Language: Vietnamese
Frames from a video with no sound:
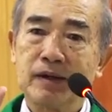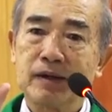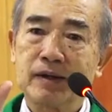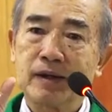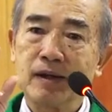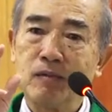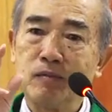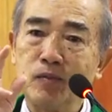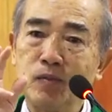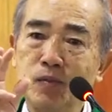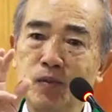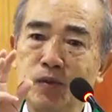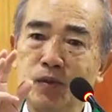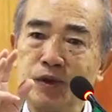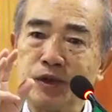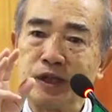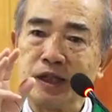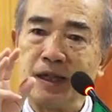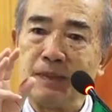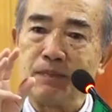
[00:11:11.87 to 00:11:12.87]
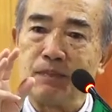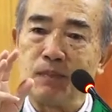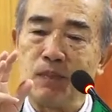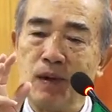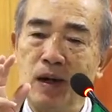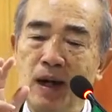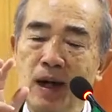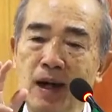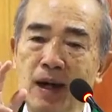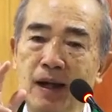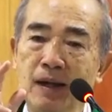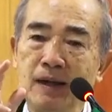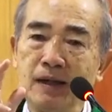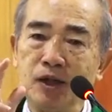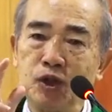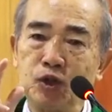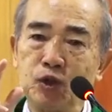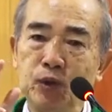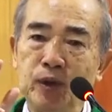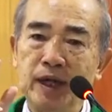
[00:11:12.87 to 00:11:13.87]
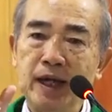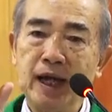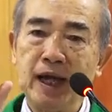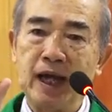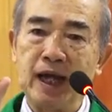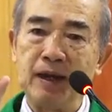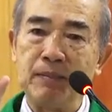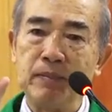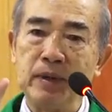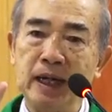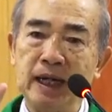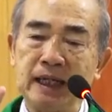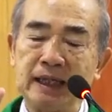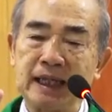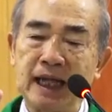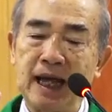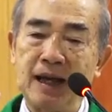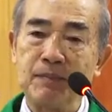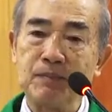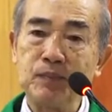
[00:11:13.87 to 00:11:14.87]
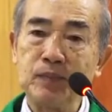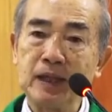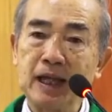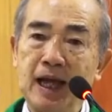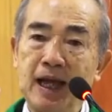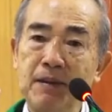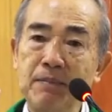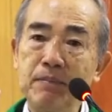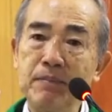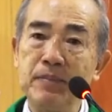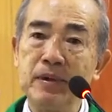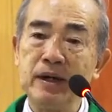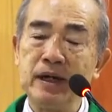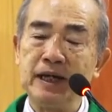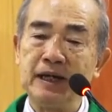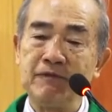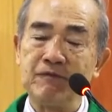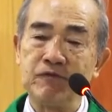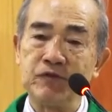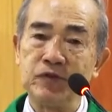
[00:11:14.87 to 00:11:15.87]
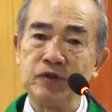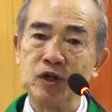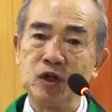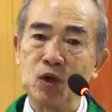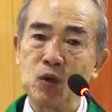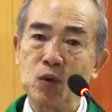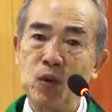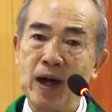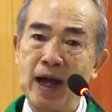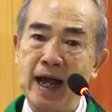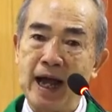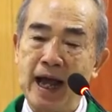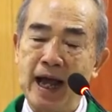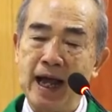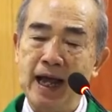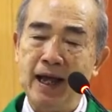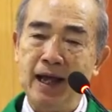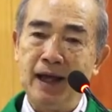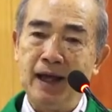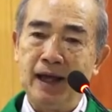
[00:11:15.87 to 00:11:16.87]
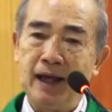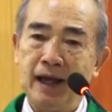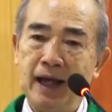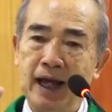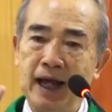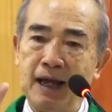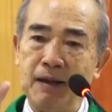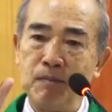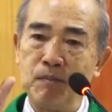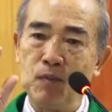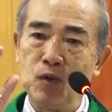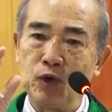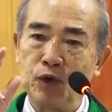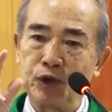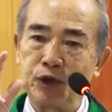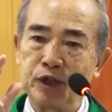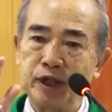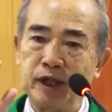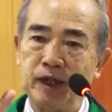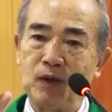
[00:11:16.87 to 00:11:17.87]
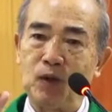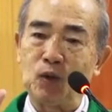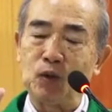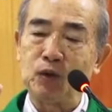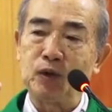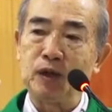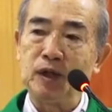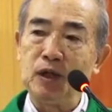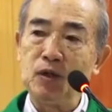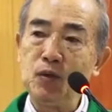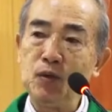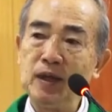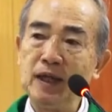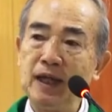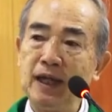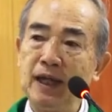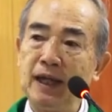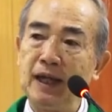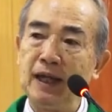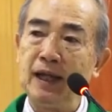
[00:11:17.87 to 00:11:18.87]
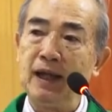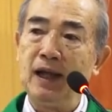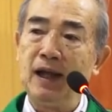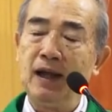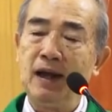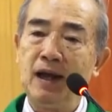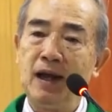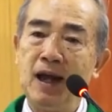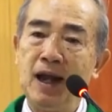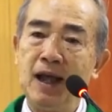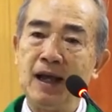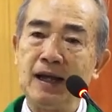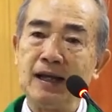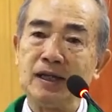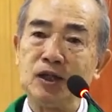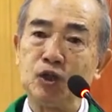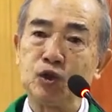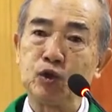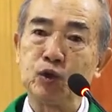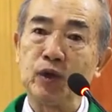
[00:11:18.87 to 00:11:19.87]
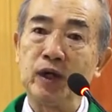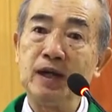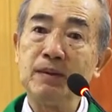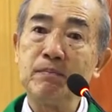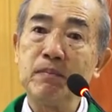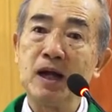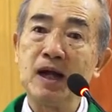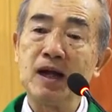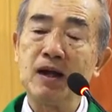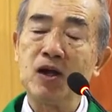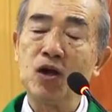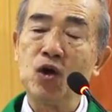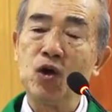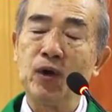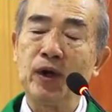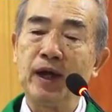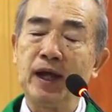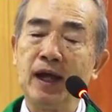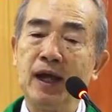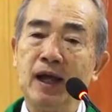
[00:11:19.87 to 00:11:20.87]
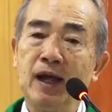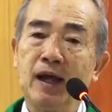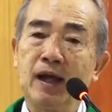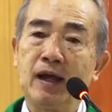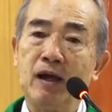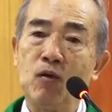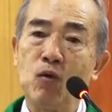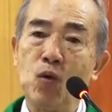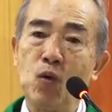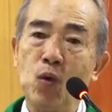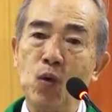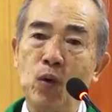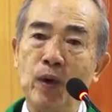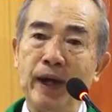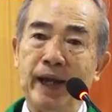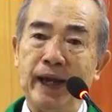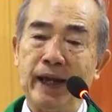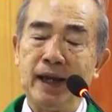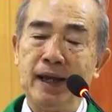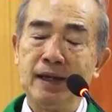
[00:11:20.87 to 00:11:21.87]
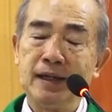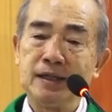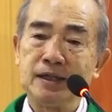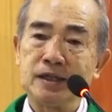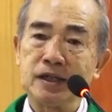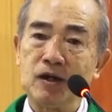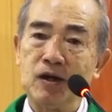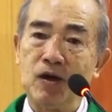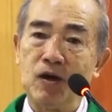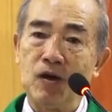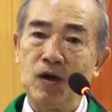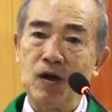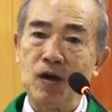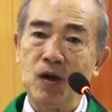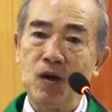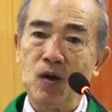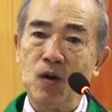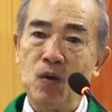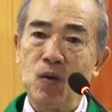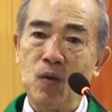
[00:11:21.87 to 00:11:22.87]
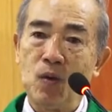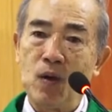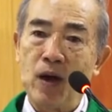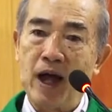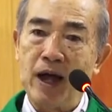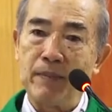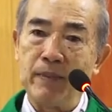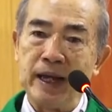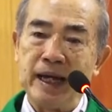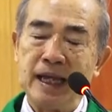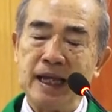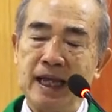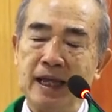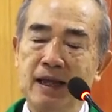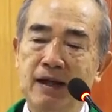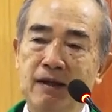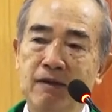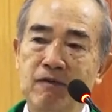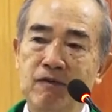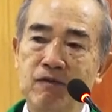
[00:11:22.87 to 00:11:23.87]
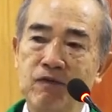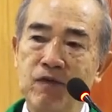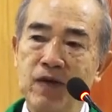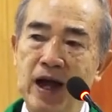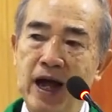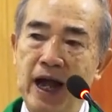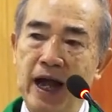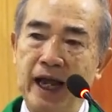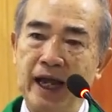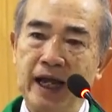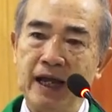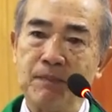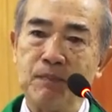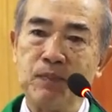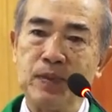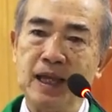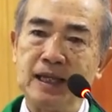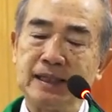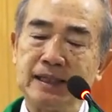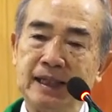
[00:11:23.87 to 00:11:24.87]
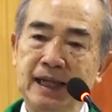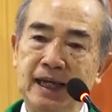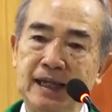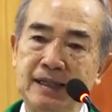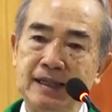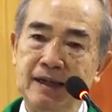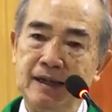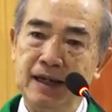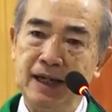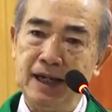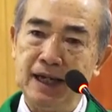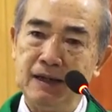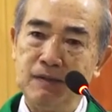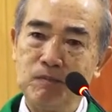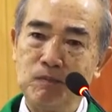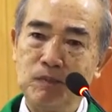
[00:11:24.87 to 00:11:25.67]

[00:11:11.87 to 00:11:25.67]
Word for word: trong dịp lần chuỗi ngày 18 tháng 10 vừa qua, ngày một triệu thiếu nhi lần chuỗi mân côi cầu nguyện cho hòa bình và hiệp nhất thế giới.